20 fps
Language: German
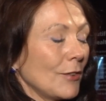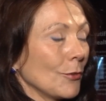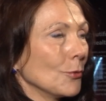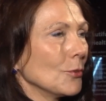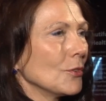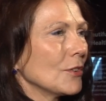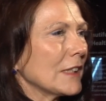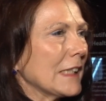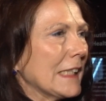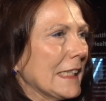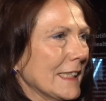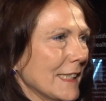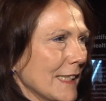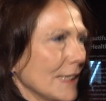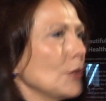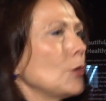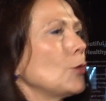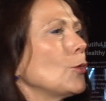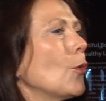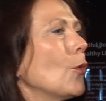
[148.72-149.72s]
unsere
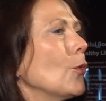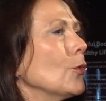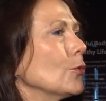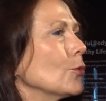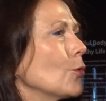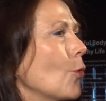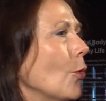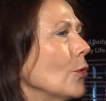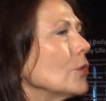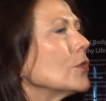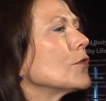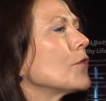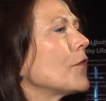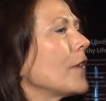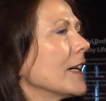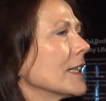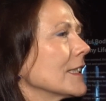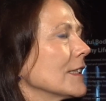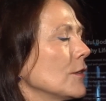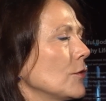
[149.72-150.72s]
Intention,
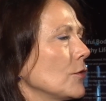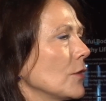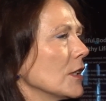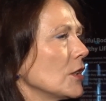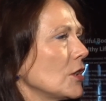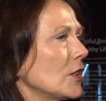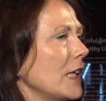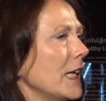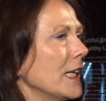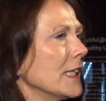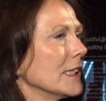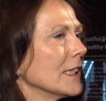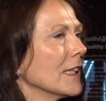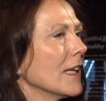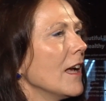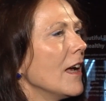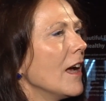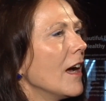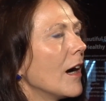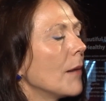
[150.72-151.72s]
Kunstwerke zu erstellen.
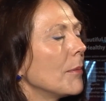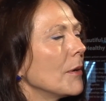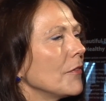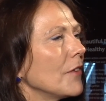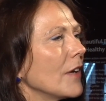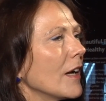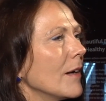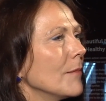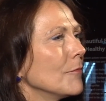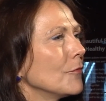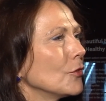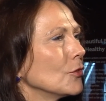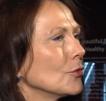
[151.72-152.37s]
Aber wir haben von